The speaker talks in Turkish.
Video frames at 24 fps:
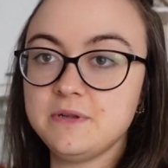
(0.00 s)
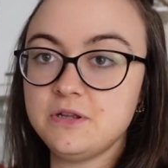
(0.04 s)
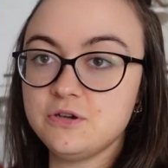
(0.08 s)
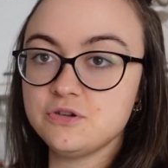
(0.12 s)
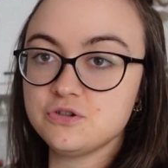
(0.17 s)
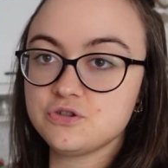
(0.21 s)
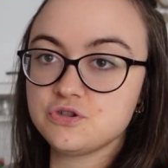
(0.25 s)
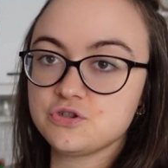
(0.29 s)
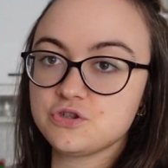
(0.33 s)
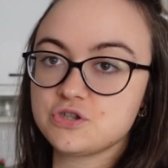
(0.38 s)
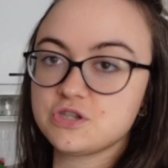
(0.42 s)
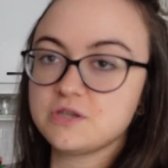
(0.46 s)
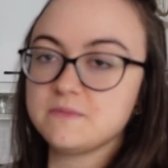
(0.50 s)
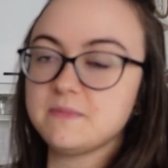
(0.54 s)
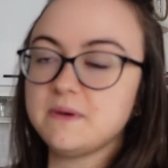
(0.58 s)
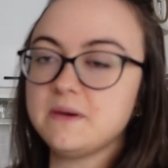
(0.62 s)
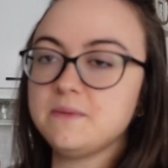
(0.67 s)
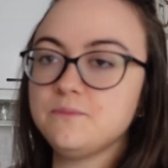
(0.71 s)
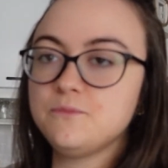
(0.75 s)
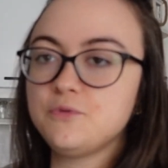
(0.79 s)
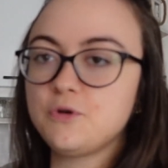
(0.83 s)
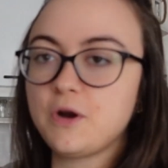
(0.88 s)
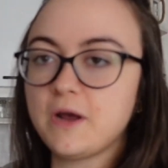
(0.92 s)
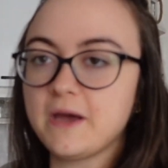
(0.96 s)
Biliyorsunuz ki
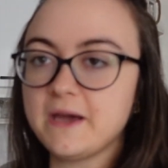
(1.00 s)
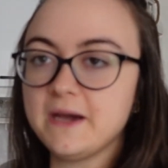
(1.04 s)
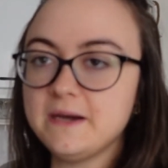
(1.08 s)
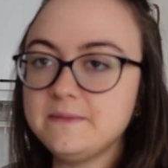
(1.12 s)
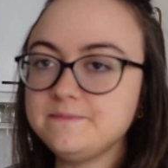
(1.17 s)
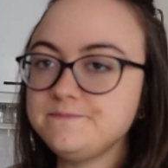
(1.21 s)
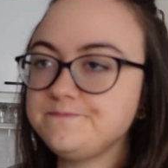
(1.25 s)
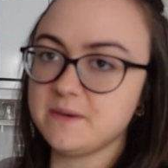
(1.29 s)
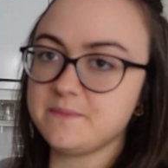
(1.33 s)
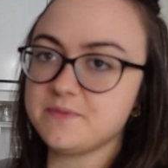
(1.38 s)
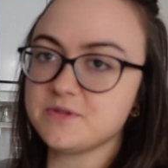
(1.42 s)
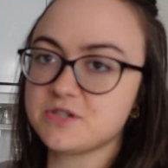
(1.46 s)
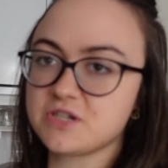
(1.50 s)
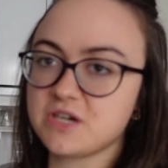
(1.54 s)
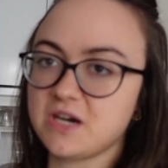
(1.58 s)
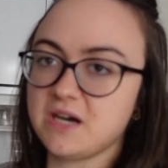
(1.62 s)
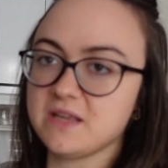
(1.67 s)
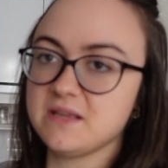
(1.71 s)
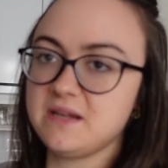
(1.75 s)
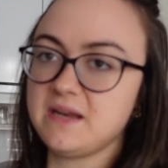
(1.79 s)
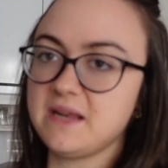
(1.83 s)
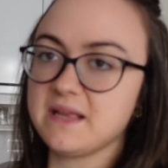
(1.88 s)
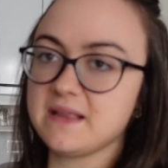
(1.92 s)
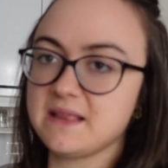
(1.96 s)
ben buraya
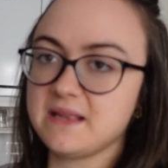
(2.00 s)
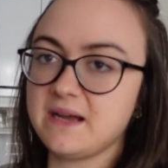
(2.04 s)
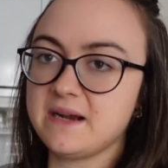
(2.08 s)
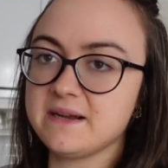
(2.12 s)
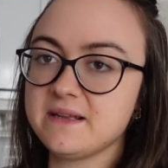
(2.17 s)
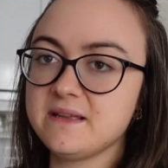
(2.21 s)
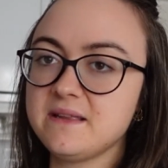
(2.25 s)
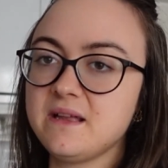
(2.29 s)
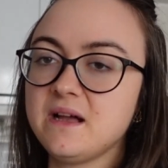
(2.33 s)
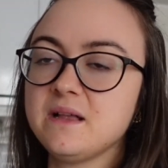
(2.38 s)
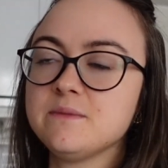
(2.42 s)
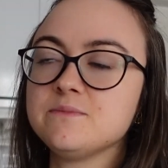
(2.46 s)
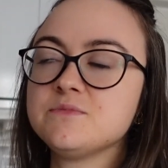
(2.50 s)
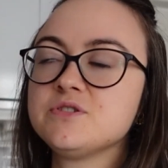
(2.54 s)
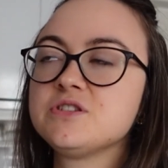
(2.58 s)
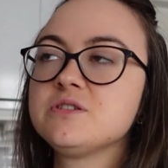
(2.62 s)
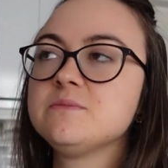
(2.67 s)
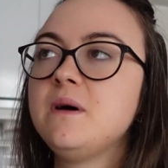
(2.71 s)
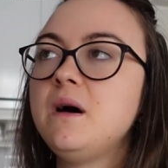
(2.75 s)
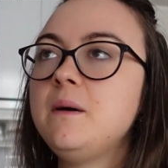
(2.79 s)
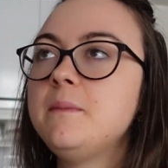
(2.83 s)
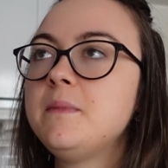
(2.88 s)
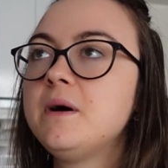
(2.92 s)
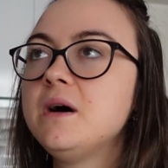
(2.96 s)
yapışkanlı ledlerden
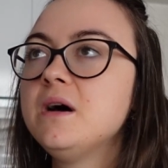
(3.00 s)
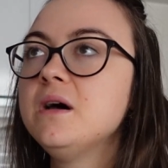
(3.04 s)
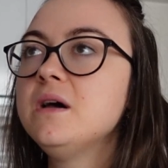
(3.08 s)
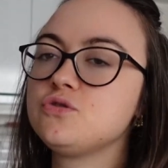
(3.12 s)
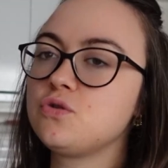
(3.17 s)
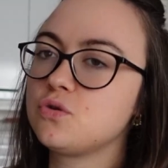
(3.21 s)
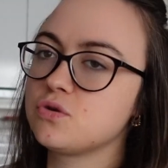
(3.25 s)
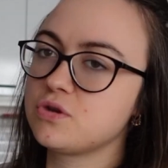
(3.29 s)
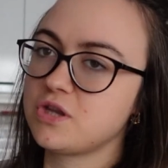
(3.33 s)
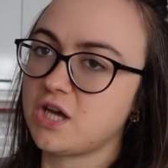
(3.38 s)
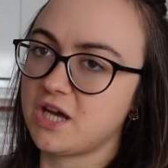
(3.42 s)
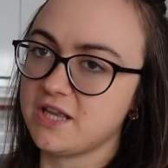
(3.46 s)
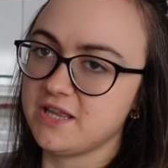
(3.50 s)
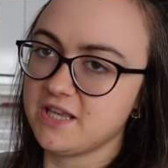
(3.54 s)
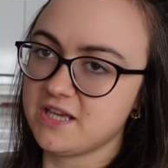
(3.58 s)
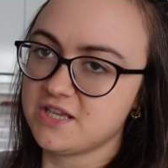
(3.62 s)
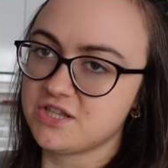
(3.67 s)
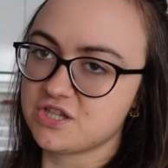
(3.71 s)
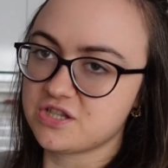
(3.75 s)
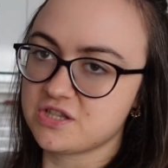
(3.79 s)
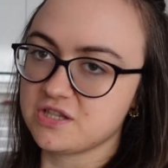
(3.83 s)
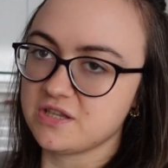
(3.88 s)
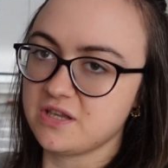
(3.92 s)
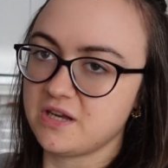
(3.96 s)
almıştım ama çok dandik
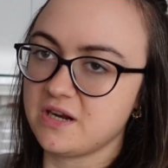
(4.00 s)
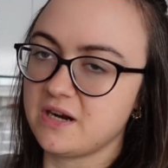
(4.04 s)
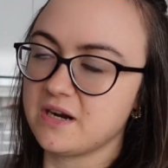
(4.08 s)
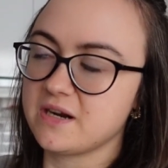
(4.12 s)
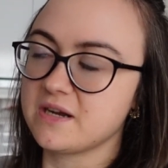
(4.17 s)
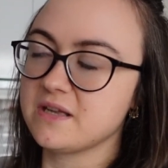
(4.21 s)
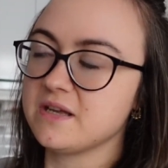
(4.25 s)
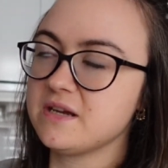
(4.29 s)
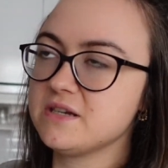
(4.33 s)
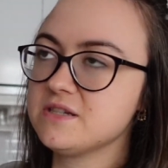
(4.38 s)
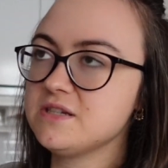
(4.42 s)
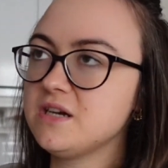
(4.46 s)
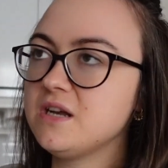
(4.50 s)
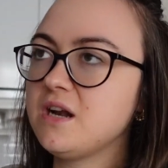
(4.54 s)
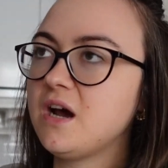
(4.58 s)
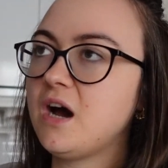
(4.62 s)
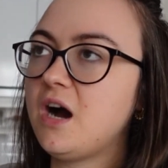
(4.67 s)
çıktılar arkadaşlar.